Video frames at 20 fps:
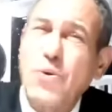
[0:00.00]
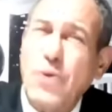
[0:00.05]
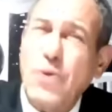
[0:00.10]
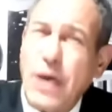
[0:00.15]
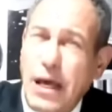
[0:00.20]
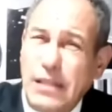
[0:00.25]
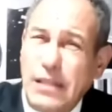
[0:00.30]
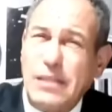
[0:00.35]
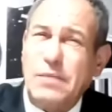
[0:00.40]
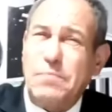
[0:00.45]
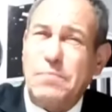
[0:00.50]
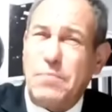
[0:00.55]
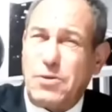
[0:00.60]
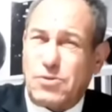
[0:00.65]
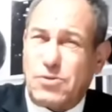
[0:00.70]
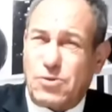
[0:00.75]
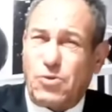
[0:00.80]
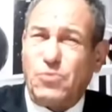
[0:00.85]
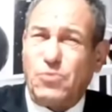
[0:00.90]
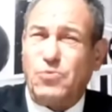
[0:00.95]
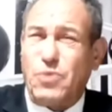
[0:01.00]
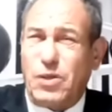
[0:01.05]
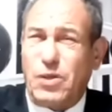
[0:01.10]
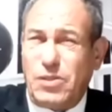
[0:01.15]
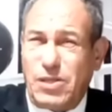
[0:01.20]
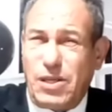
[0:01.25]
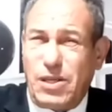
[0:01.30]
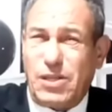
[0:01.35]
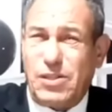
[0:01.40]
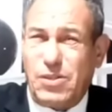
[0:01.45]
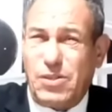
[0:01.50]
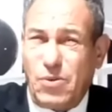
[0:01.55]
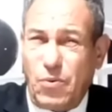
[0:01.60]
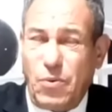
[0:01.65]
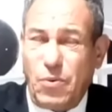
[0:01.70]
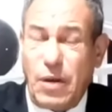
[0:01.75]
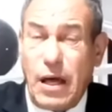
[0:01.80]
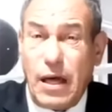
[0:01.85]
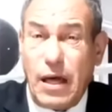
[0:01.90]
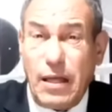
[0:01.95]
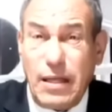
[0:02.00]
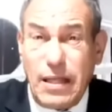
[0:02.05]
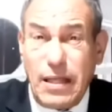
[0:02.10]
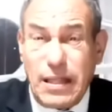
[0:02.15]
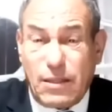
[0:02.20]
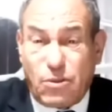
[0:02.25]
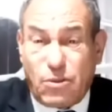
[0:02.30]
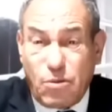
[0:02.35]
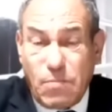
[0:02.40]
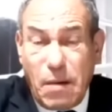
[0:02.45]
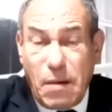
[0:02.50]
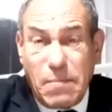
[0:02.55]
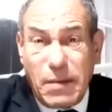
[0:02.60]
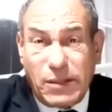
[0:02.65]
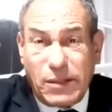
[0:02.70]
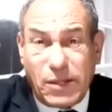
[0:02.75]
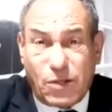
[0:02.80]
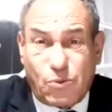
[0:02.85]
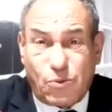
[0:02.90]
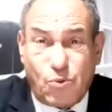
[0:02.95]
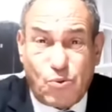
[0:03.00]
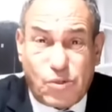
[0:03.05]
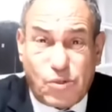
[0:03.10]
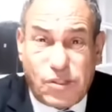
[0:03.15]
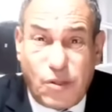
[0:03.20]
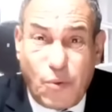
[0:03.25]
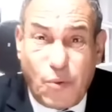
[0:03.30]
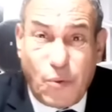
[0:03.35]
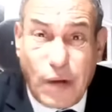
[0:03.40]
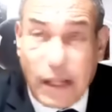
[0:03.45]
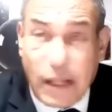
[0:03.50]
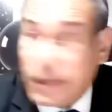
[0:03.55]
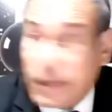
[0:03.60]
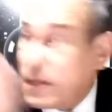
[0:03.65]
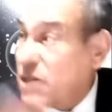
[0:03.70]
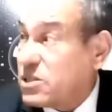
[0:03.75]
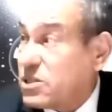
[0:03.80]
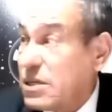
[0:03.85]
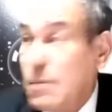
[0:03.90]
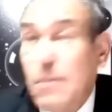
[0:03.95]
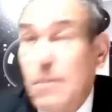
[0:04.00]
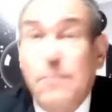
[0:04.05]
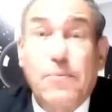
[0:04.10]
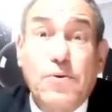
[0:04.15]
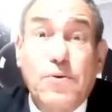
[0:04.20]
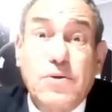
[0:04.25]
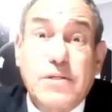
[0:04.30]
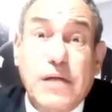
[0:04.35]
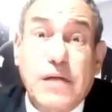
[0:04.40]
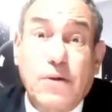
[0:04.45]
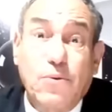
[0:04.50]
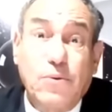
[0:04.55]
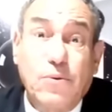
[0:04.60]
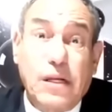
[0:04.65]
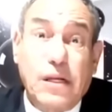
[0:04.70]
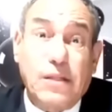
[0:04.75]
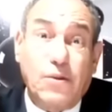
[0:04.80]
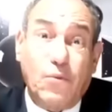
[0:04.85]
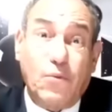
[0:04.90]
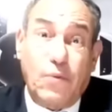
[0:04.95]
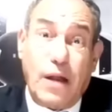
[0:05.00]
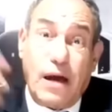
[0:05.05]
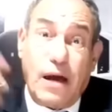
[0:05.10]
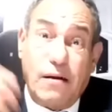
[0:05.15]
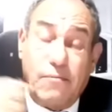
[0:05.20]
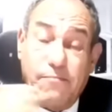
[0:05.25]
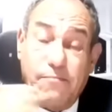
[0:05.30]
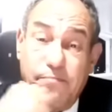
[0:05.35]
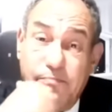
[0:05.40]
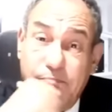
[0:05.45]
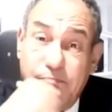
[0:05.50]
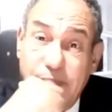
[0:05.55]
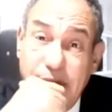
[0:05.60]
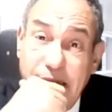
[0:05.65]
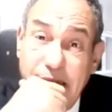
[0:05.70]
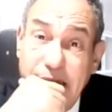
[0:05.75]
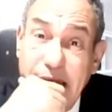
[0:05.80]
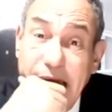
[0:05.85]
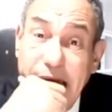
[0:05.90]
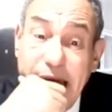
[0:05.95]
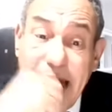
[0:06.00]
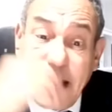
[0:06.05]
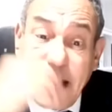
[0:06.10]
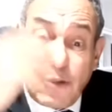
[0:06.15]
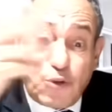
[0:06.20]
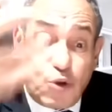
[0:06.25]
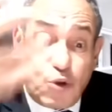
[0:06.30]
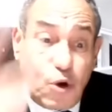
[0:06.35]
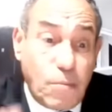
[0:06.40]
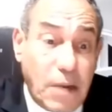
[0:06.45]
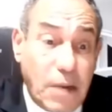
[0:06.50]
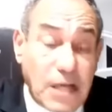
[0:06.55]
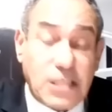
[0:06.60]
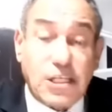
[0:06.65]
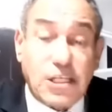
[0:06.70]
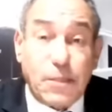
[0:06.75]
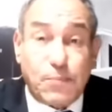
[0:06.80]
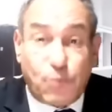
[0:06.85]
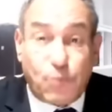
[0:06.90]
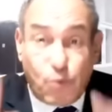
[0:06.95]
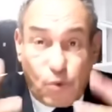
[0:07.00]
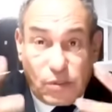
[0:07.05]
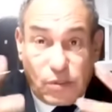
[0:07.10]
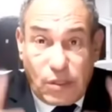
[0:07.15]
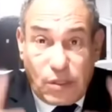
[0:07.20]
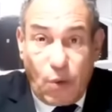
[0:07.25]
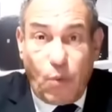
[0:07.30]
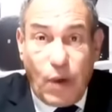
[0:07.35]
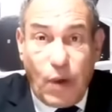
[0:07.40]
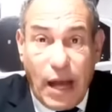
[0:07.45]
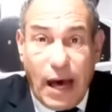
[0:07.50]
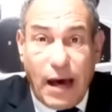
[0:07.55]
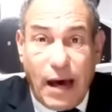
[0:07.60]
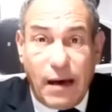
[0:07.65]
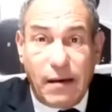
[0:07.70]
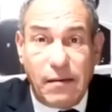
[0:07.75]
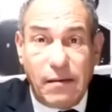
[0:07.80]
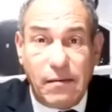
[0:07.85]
يعني باش غدوه يدير الدوله إيه، انتوما ما درتوش دوله كيفاش تعمل البوليزاريو يدير الدوله انتوما صبتوا دوله